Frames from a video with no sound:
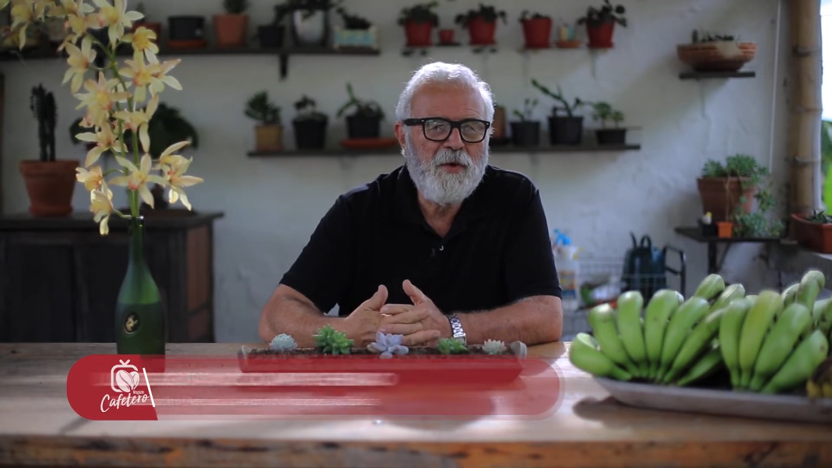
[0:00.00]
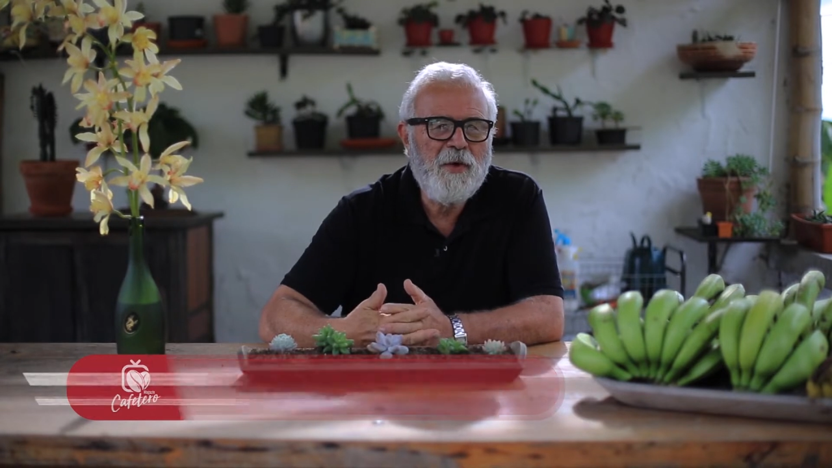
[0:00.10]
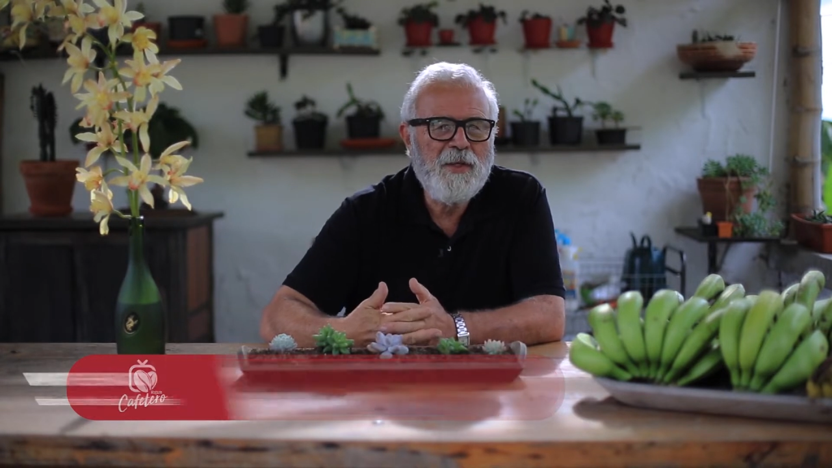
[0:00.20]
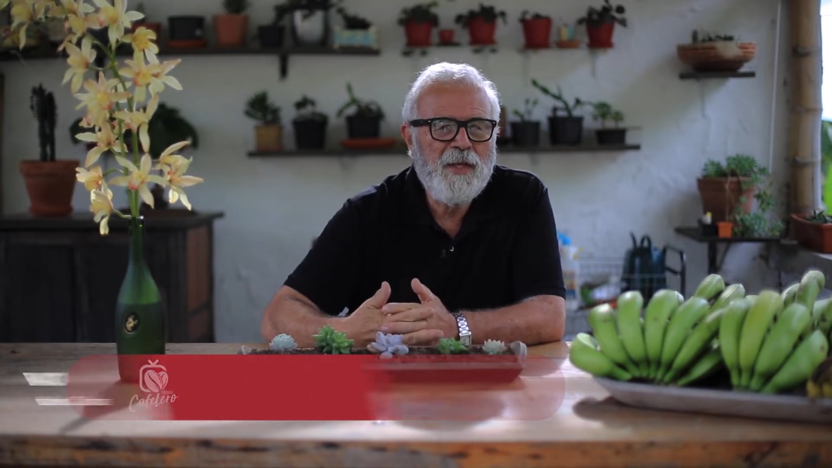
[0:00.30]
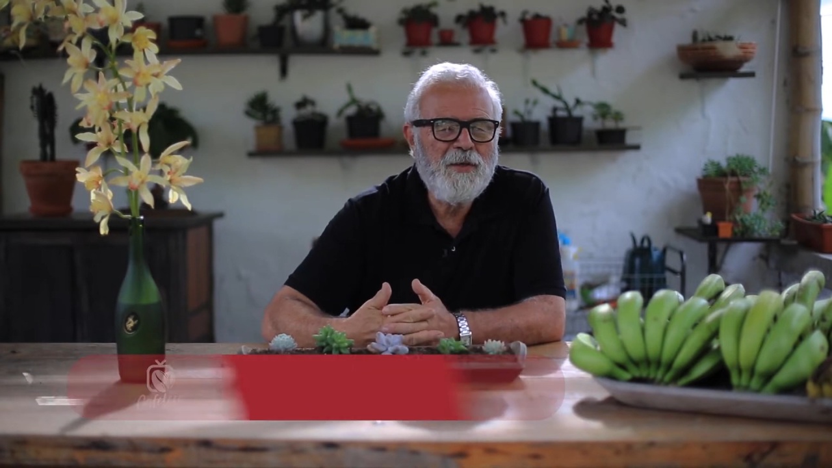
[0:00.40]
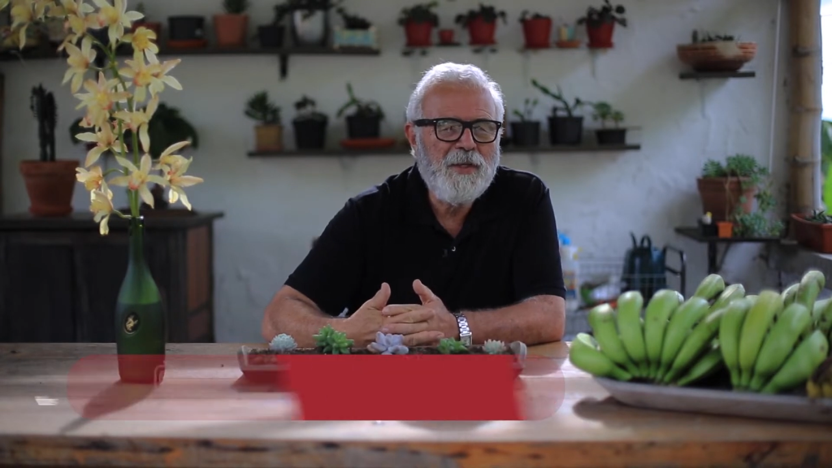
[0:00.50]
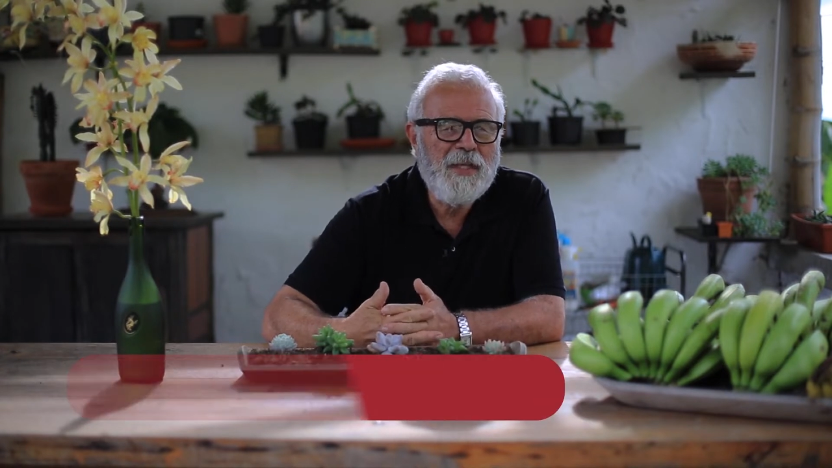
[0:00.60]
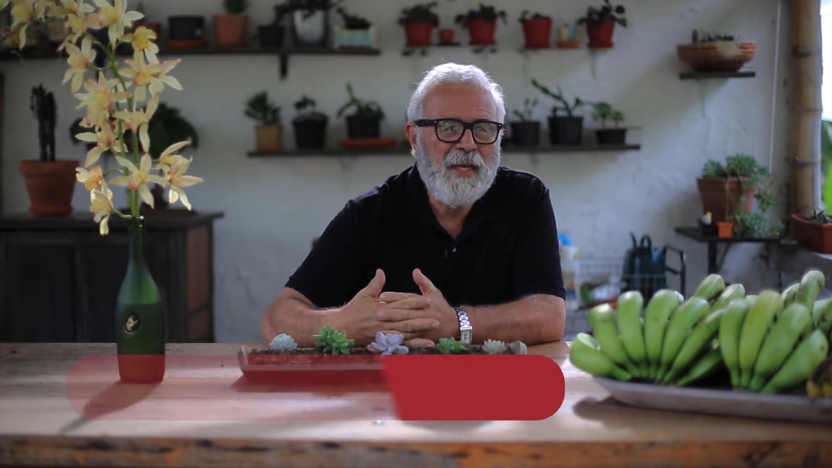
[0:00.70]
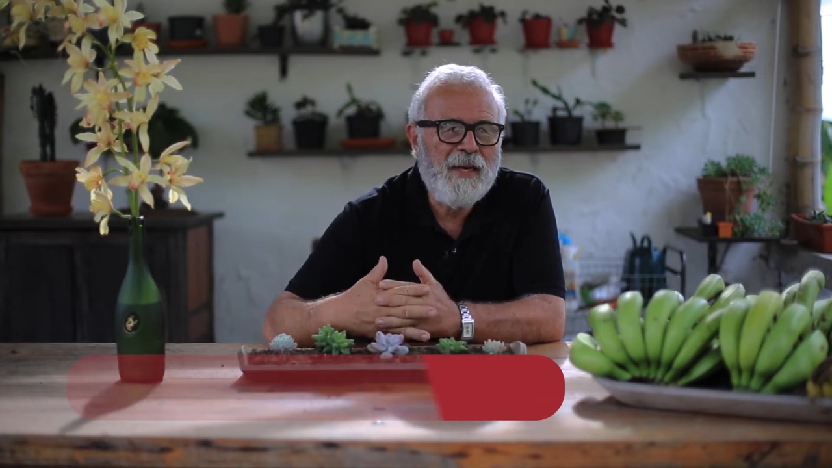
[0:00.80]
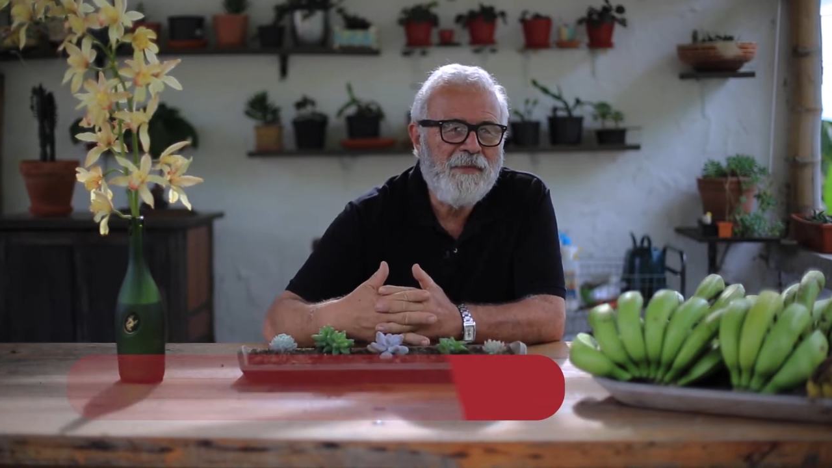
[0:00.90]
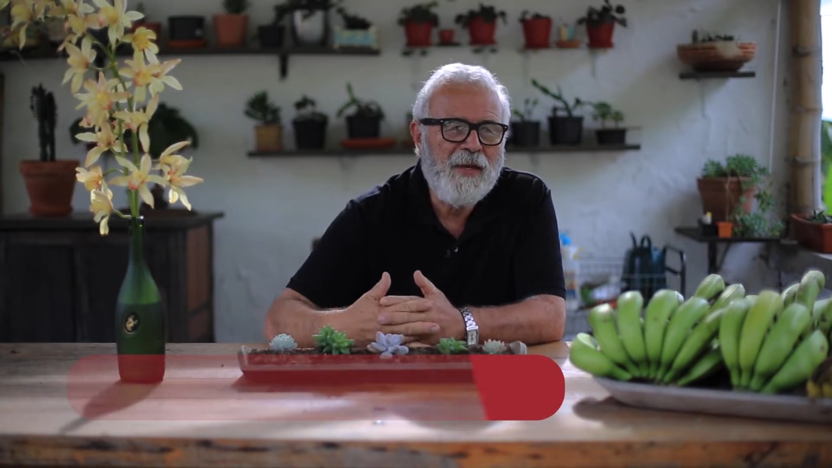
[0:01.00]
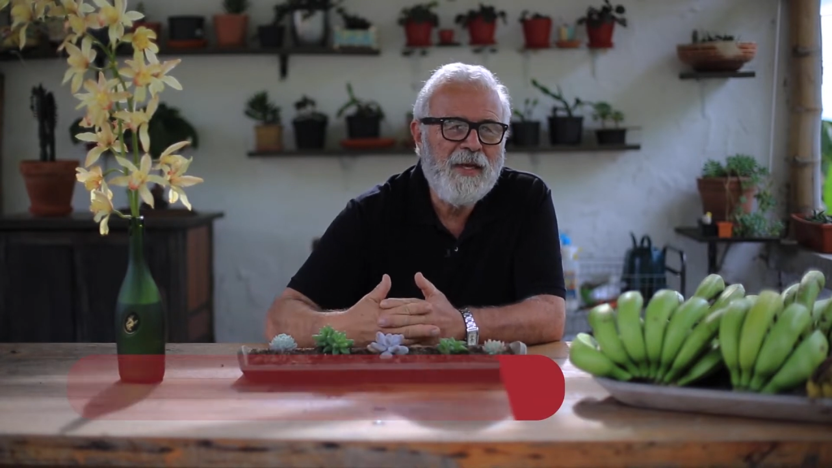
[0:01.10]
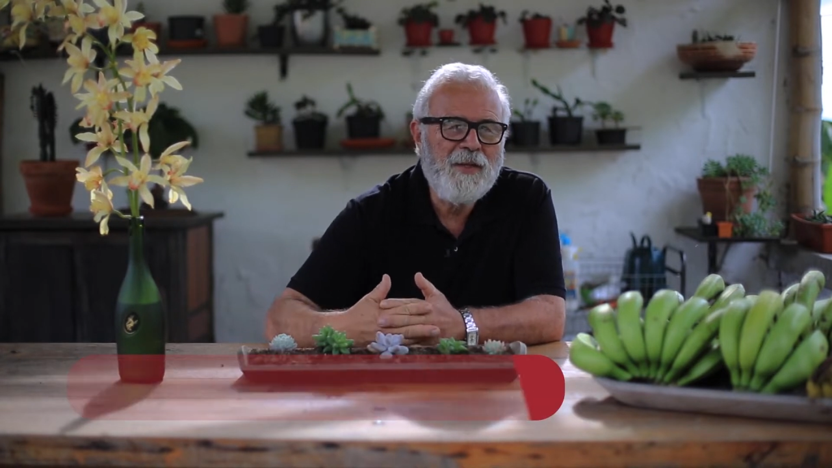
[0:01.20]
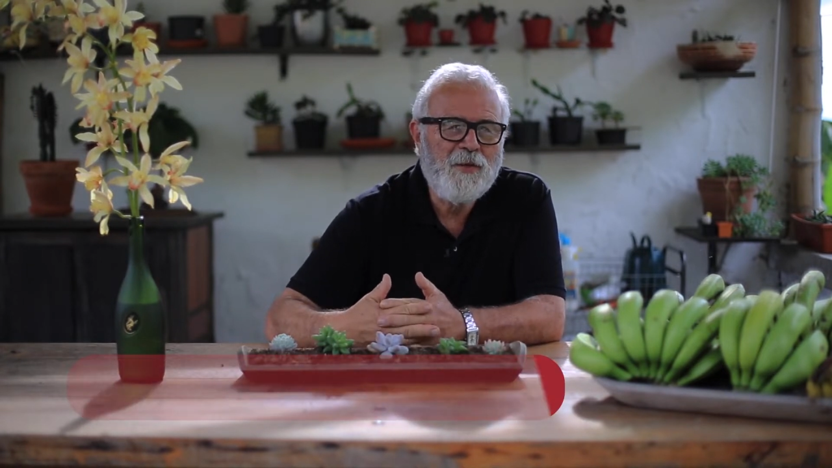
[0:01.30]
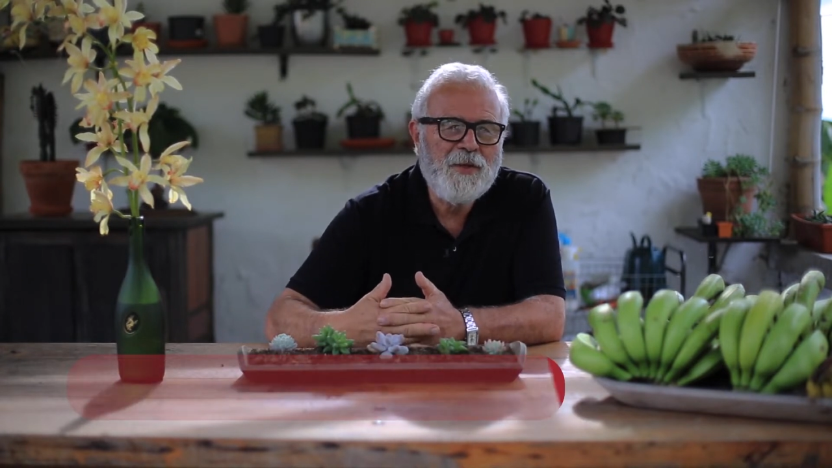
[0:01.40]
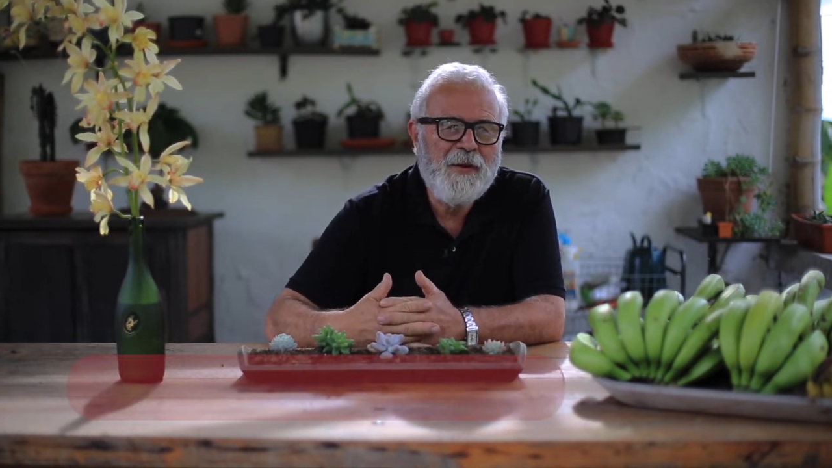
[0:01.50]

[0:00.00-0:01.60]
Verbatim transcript: yo, ellos tenían la finca en Dos